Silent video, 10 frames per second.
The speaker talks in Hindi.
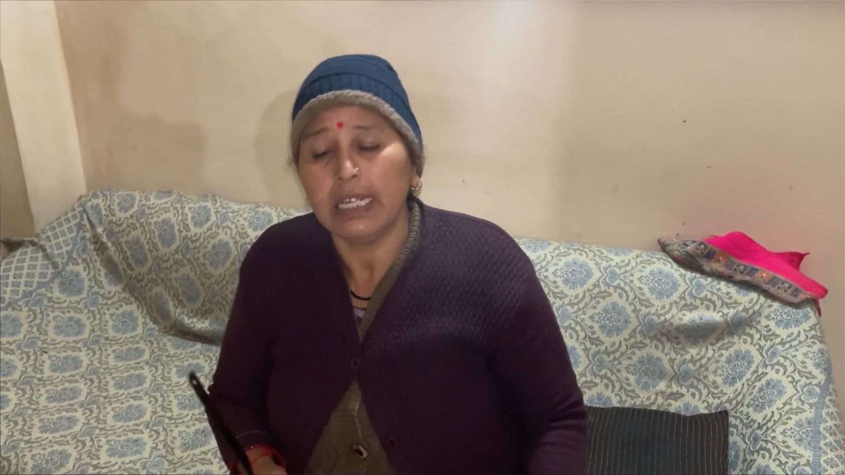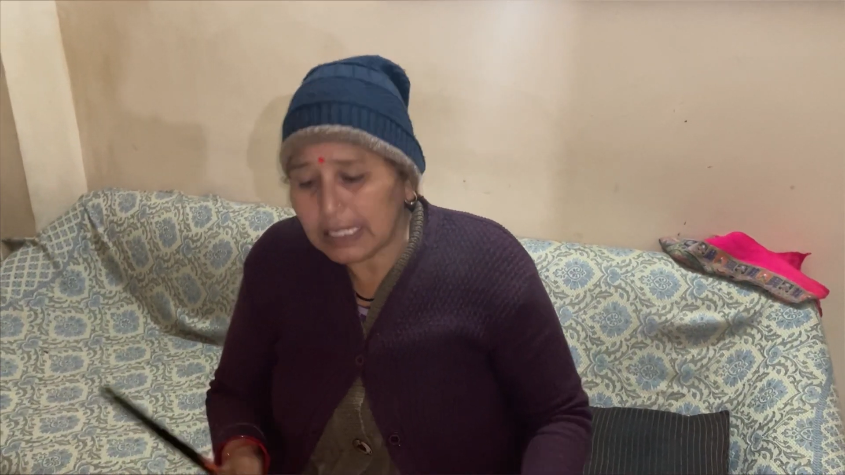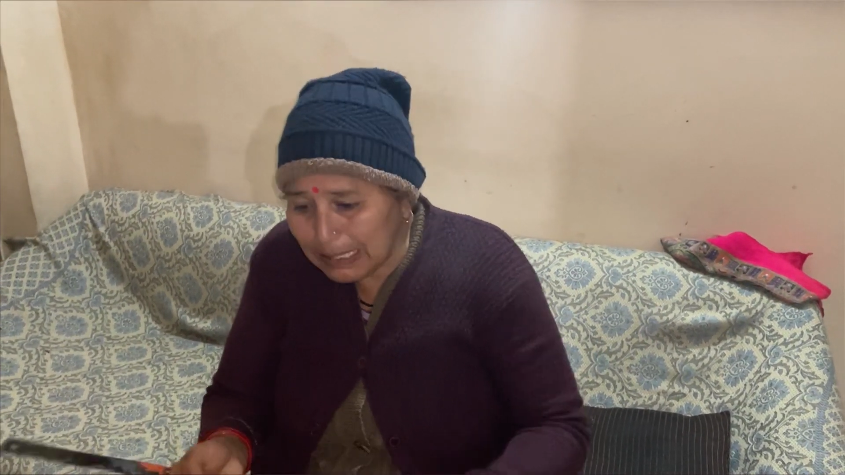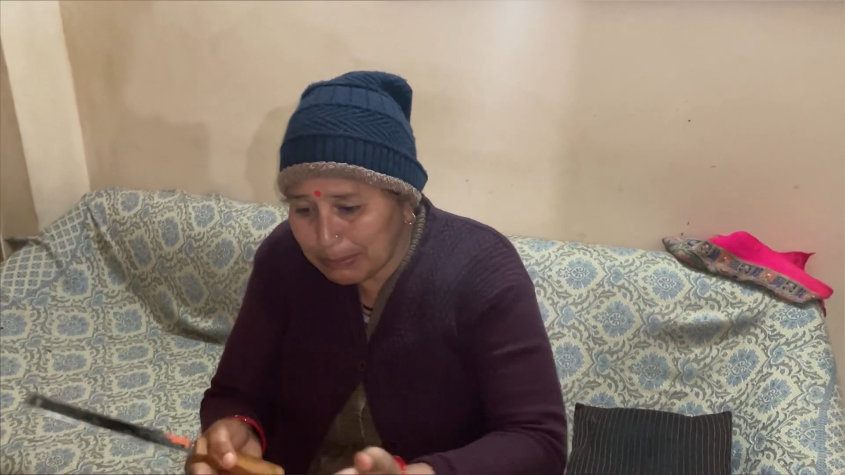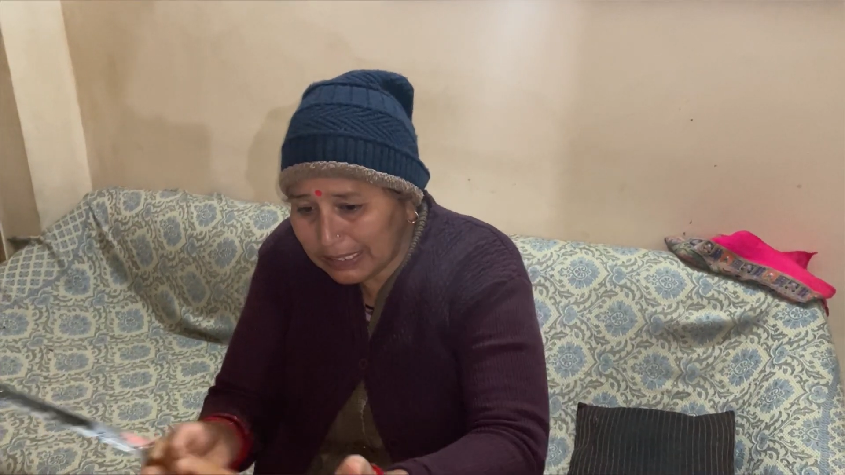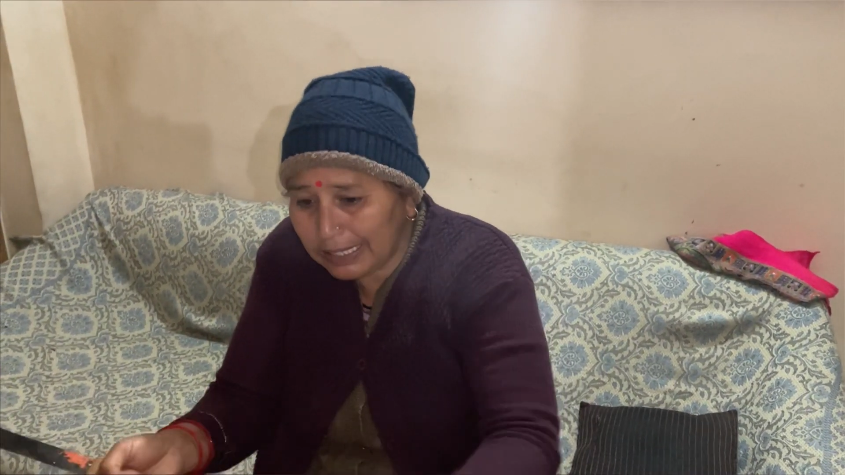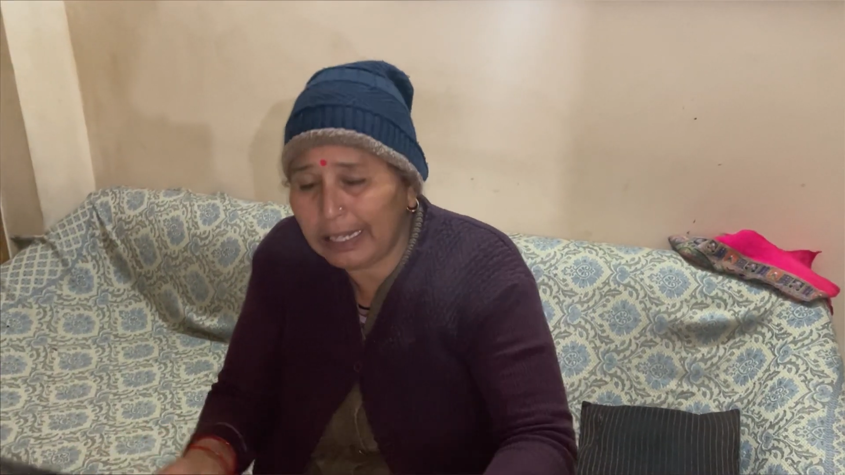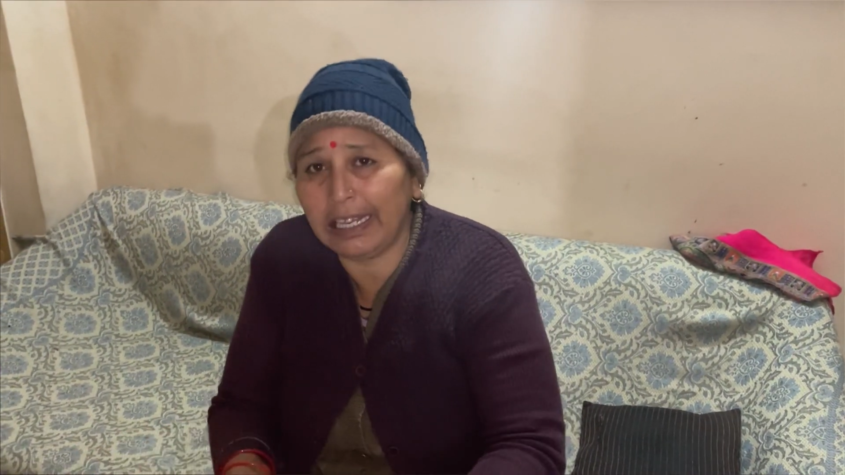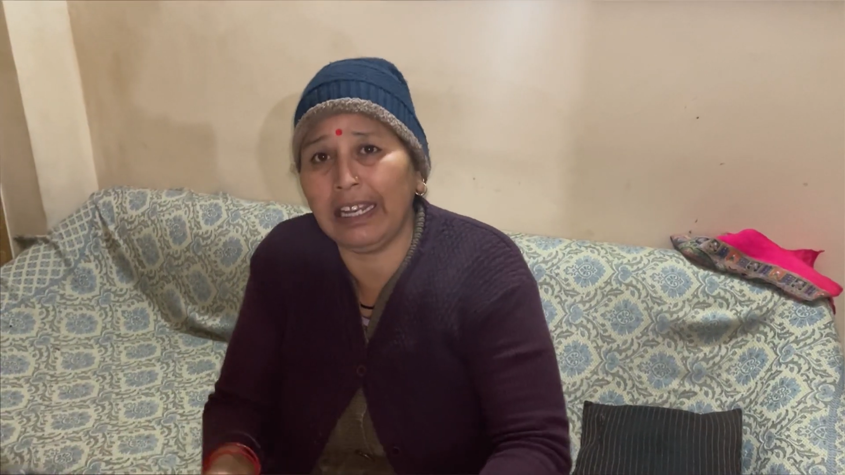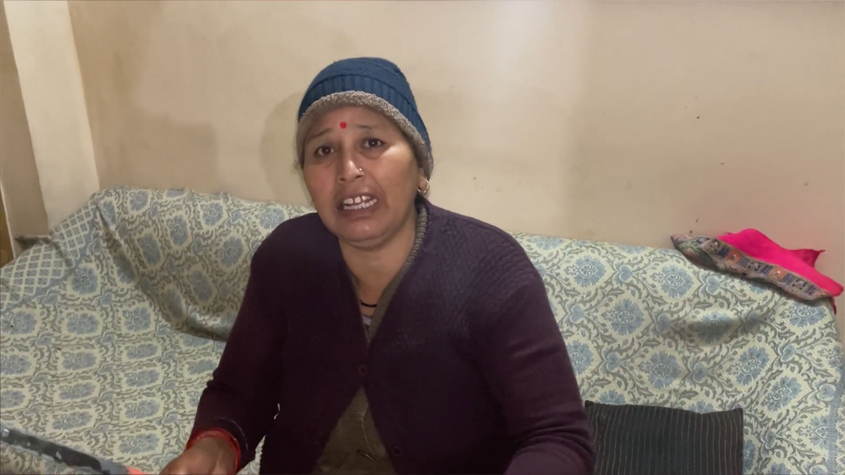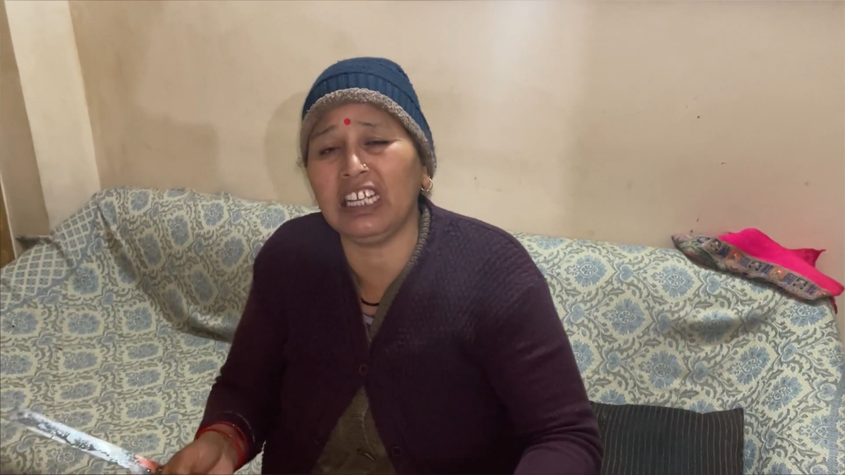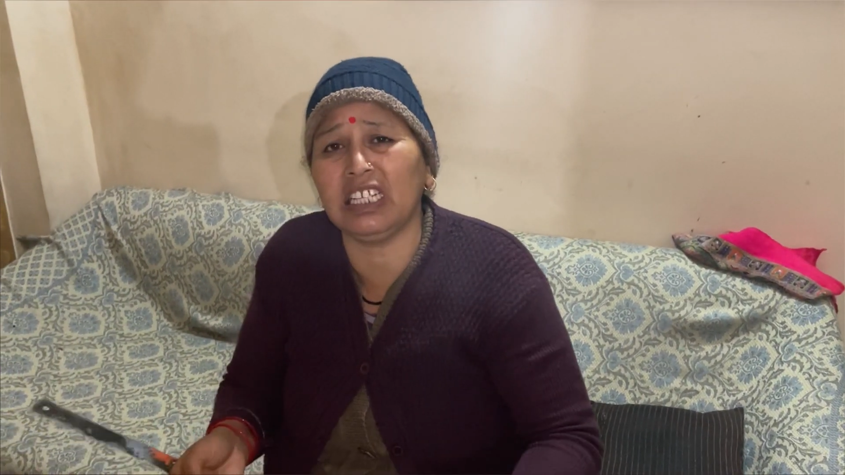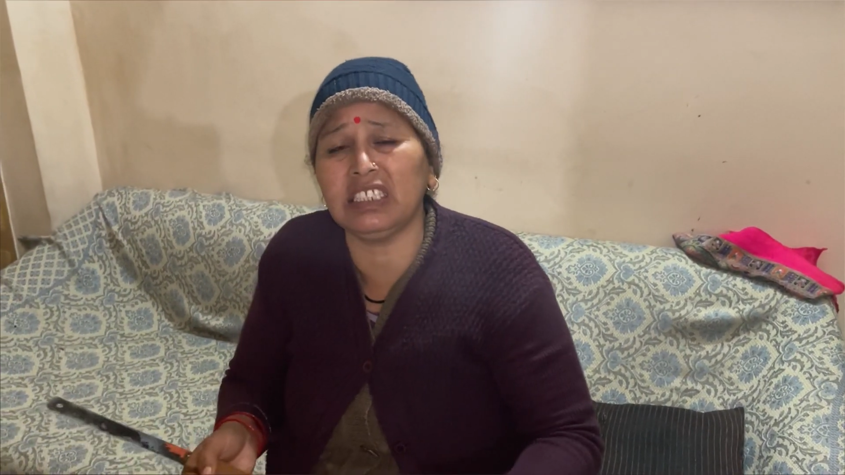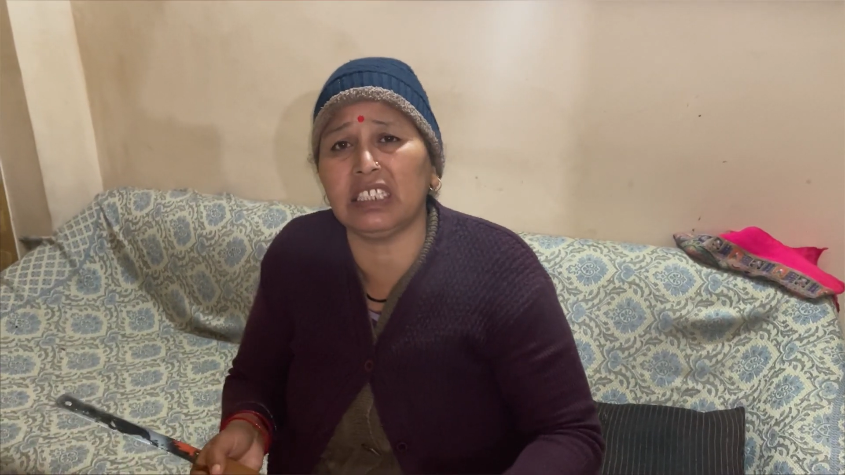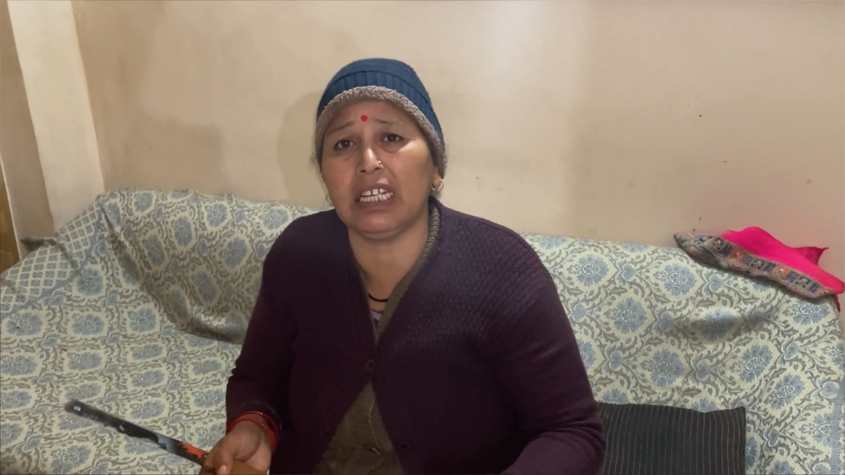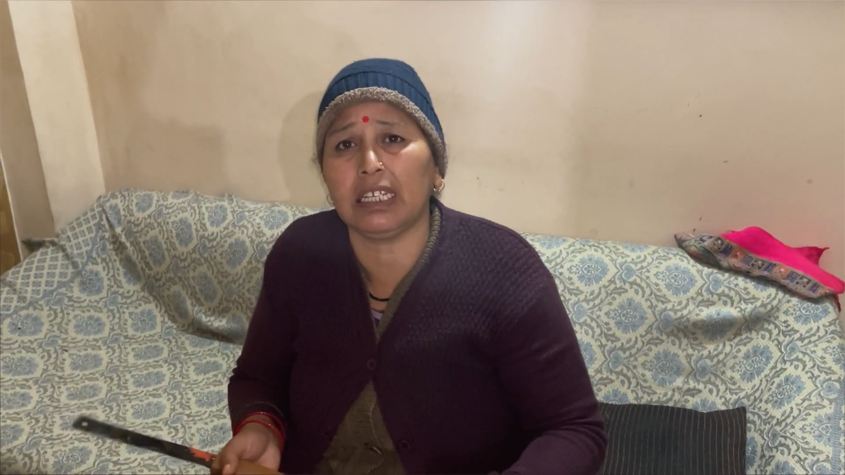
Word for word: ट्रे में देख लेना ना किस्ट